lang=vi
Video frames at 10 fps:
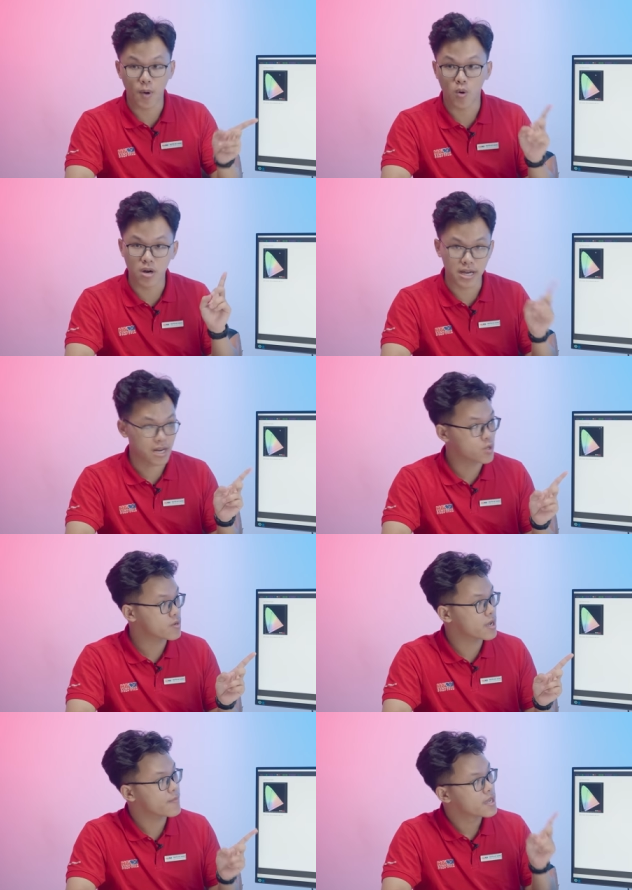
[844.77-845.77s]
màu cực kỳ là
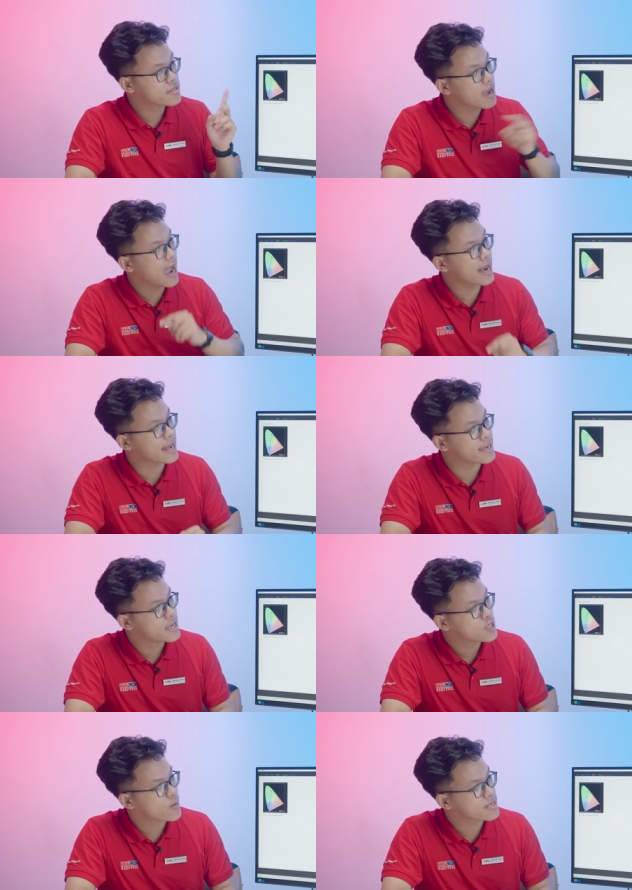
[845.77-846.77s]
tốt nhá. Thứ hai này,
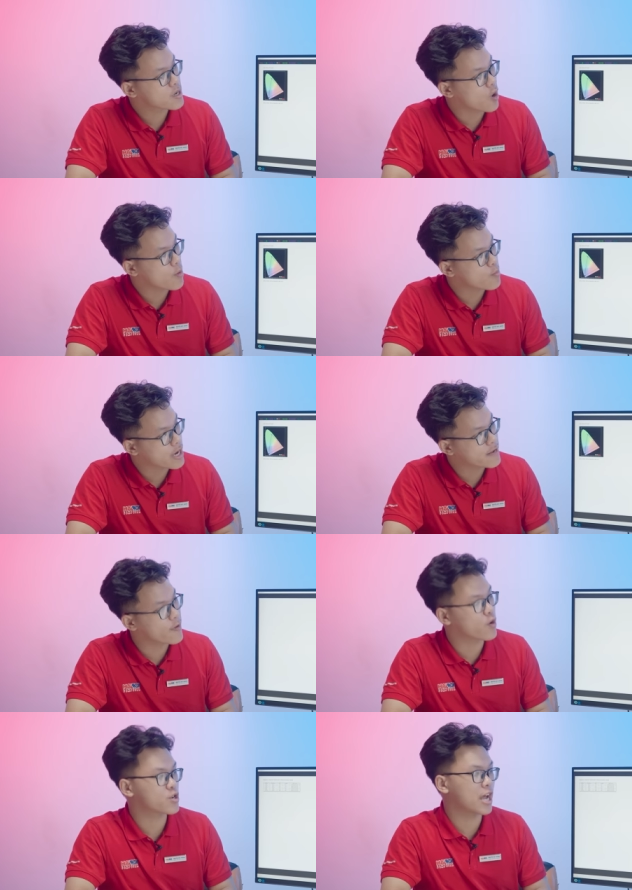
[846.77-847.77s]
chúng ta sẽ có Gradient
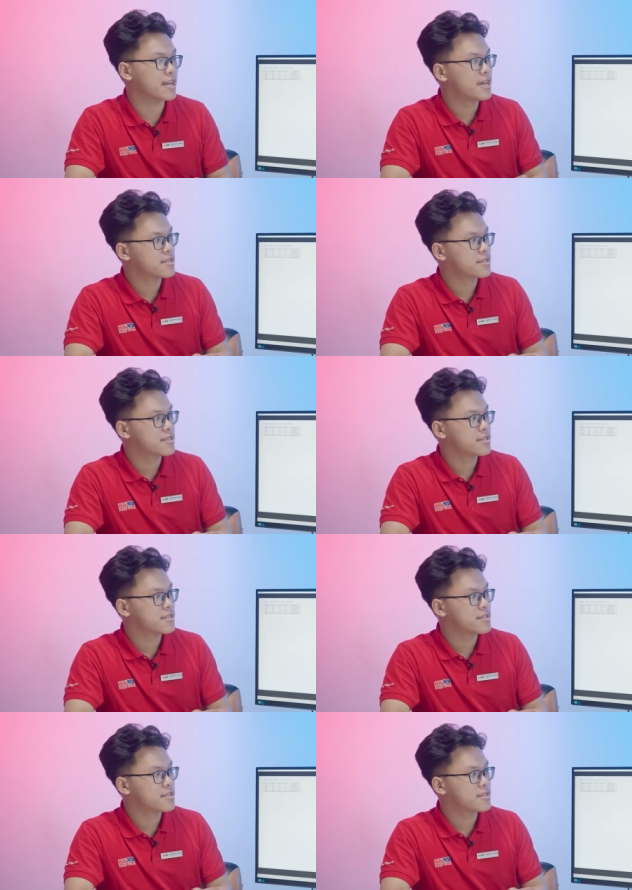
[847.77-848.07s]
và Contrast,